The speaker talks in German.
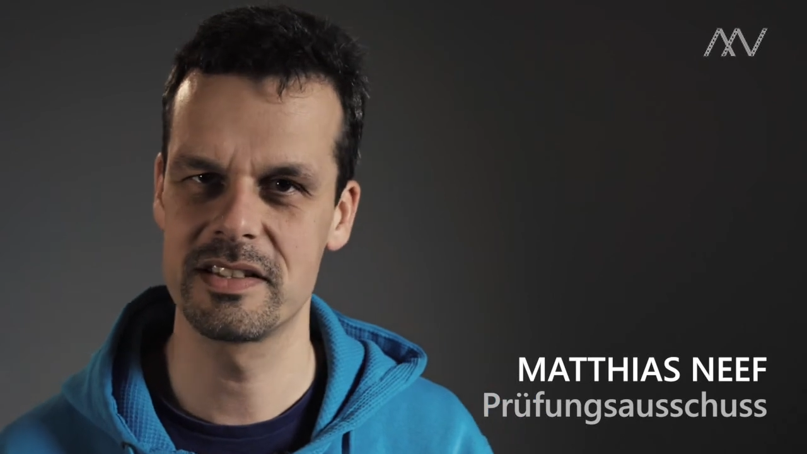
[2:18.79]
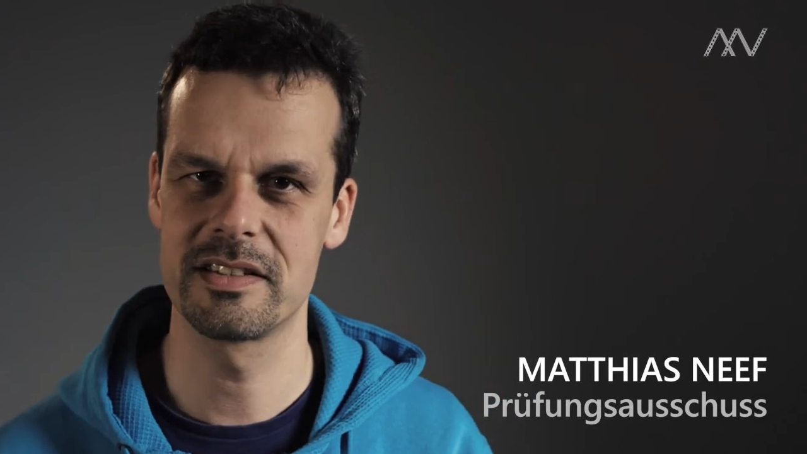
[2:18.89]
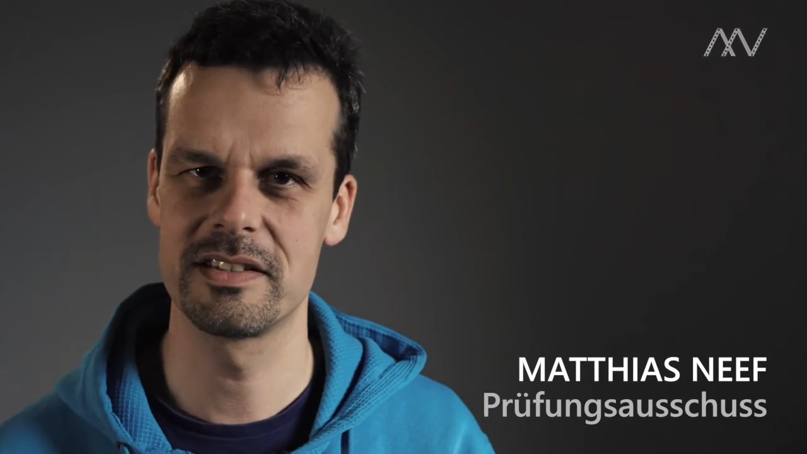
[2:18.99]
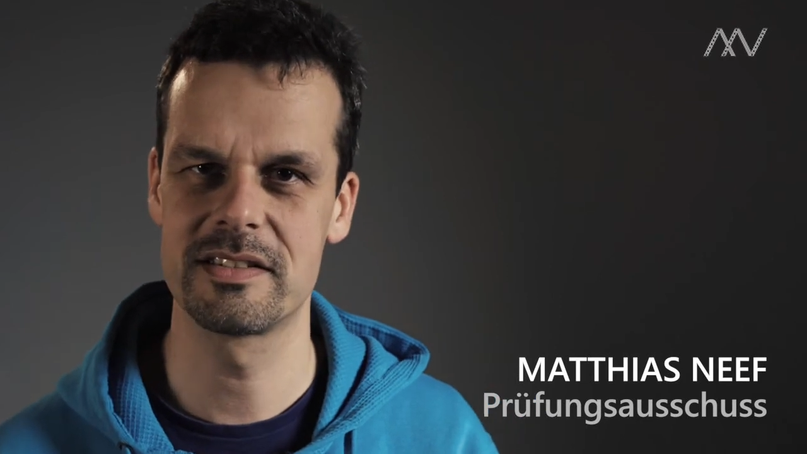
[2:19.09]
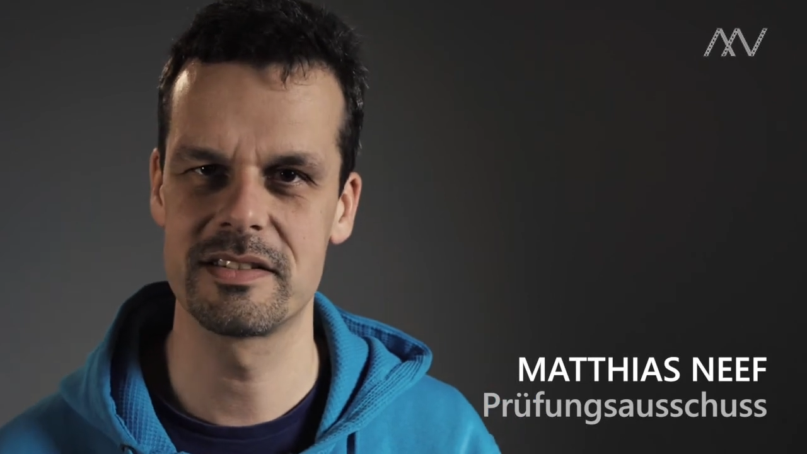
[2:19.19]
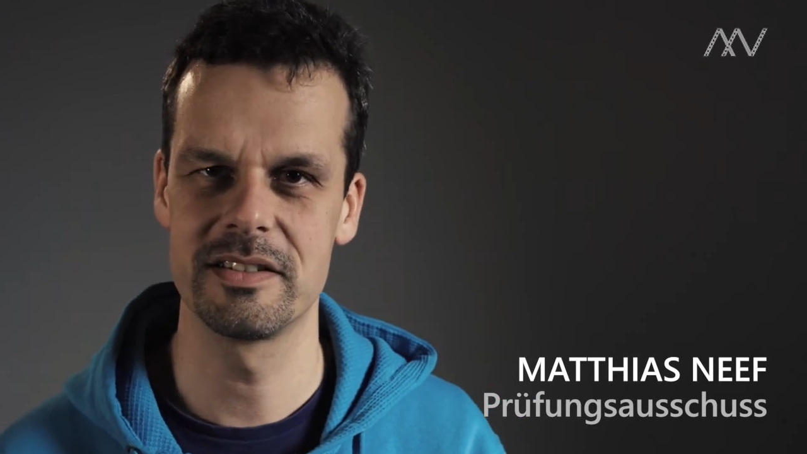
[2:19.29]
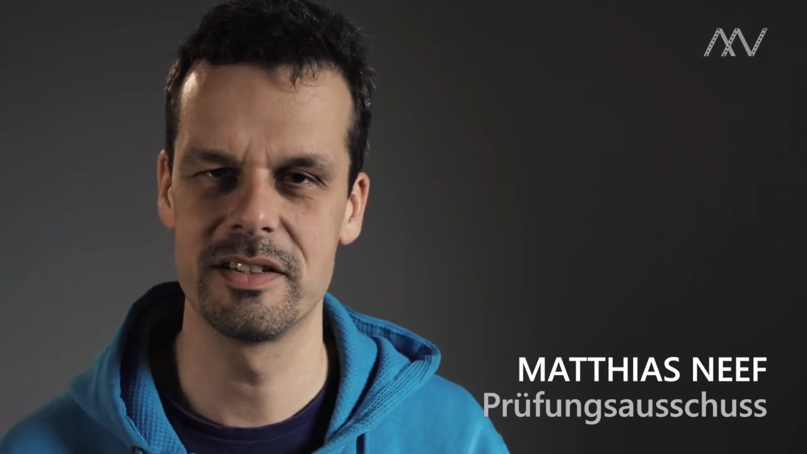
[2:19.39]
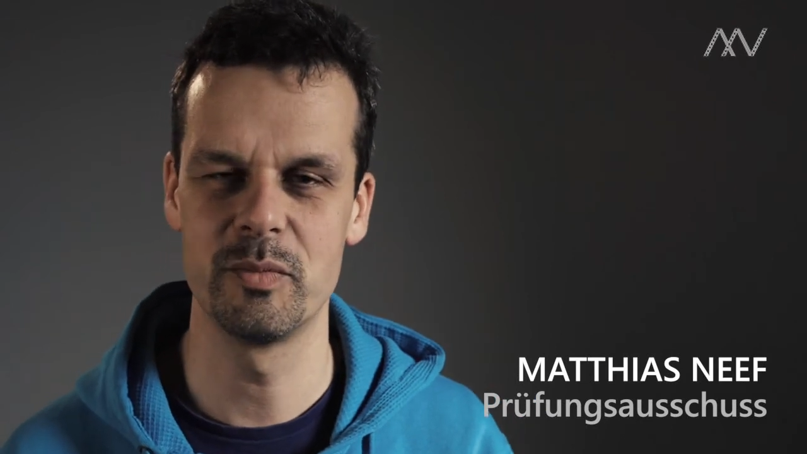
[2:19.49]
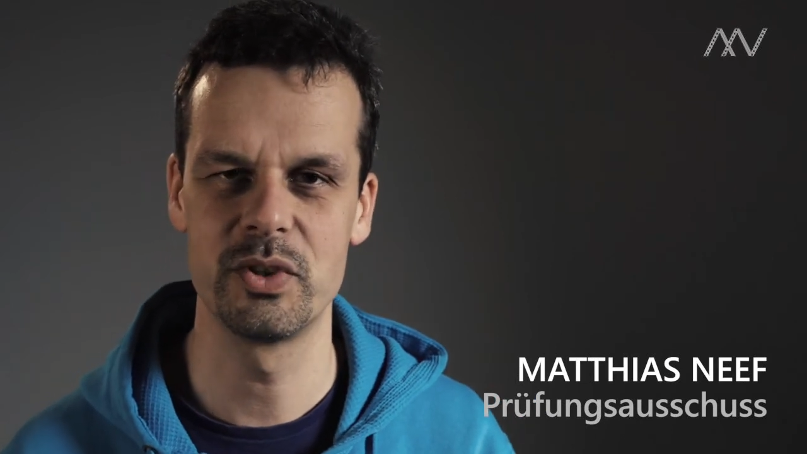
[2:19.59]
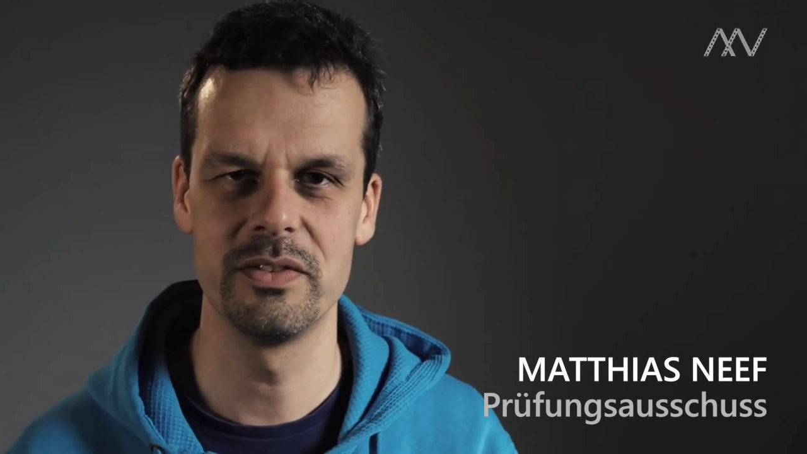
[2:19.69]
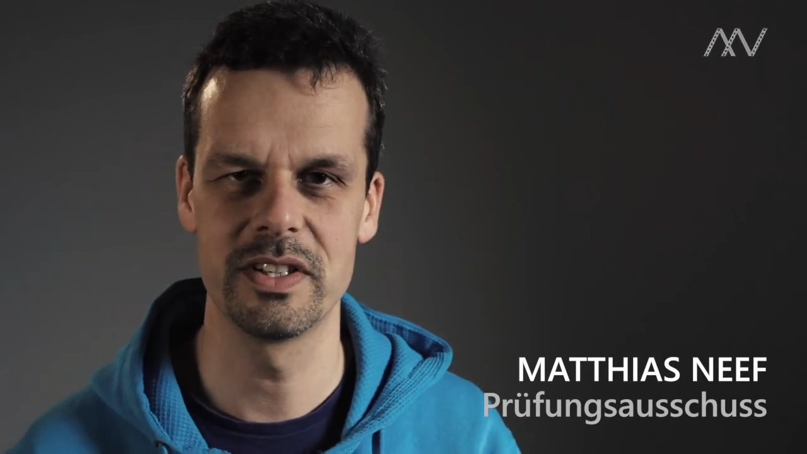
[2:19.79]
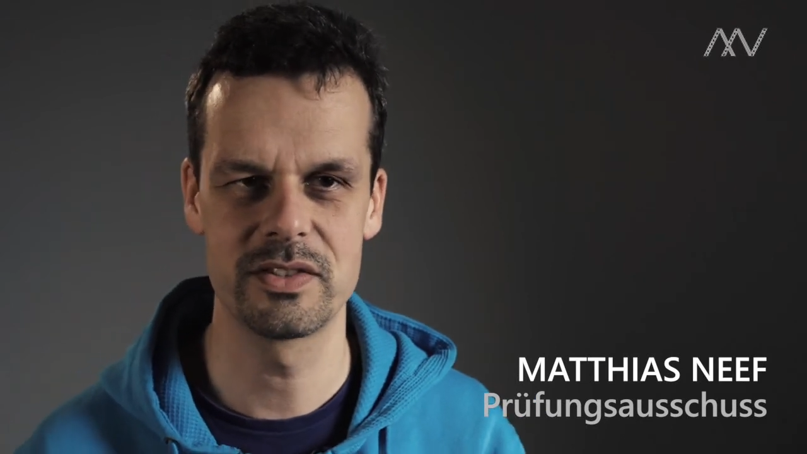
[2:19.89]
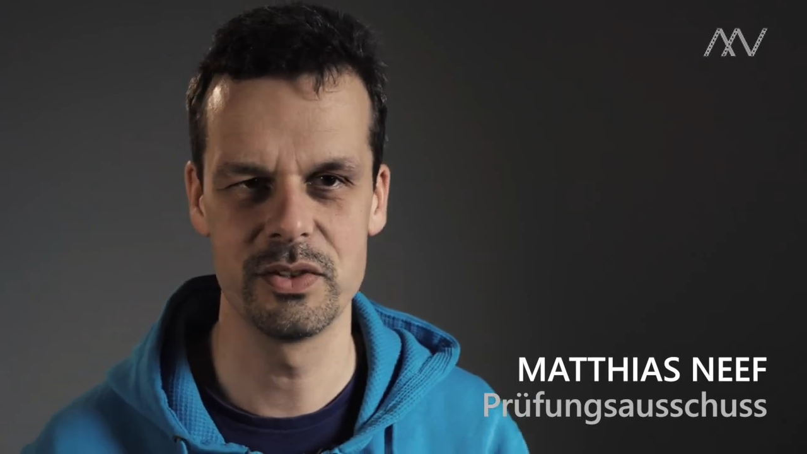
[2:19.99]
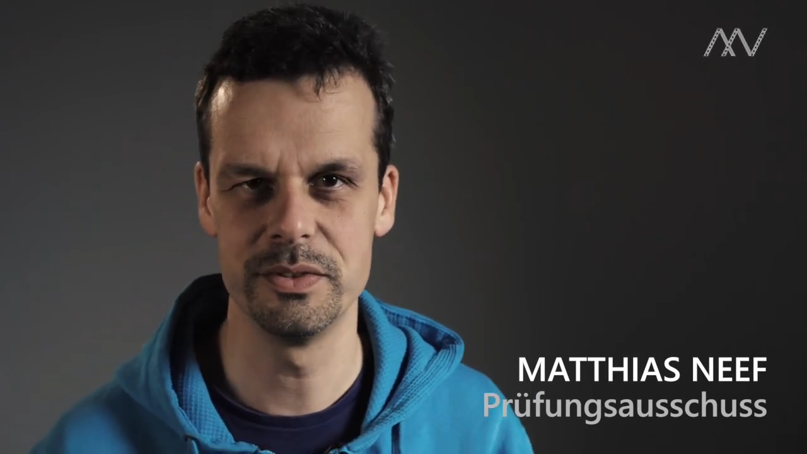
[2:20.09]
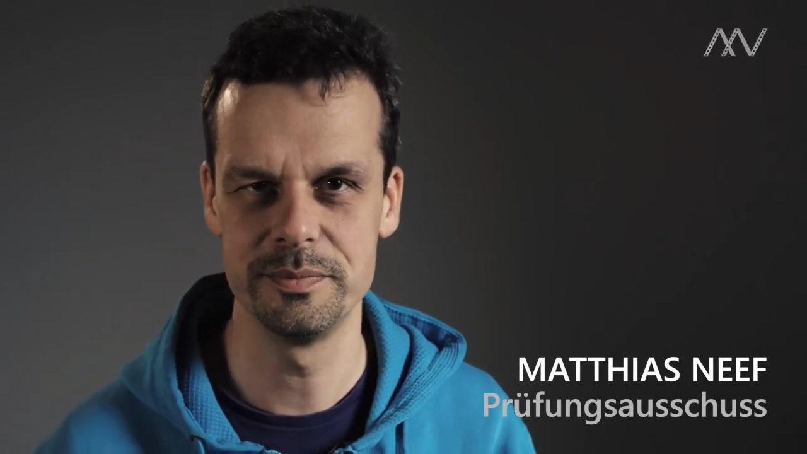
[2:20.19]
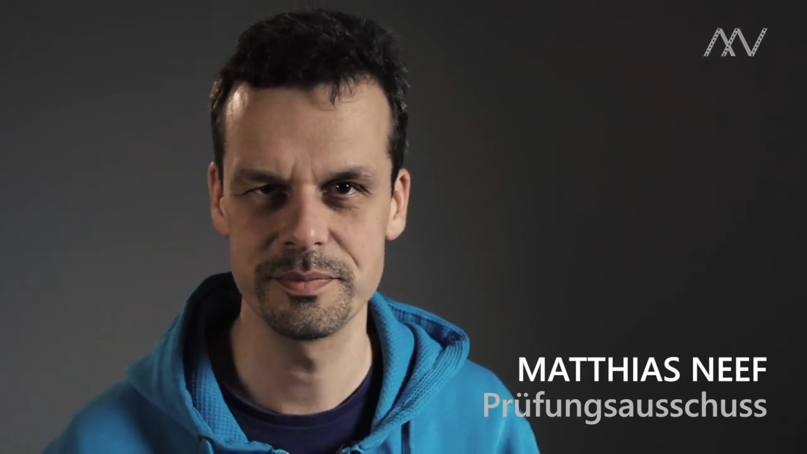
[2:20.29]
ist äh, Motivation.